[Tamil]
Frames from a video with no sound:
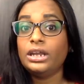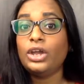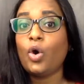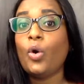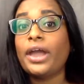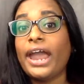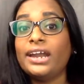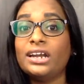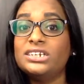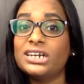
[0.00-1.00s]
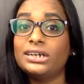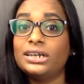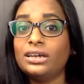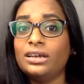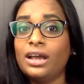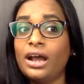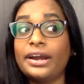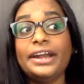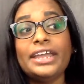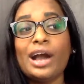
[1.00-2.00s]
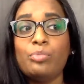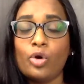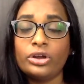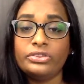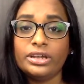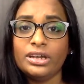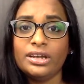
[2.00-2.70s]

நீ ஓகே நினச்சிக்கிட்டு ரெட்டியாக போனது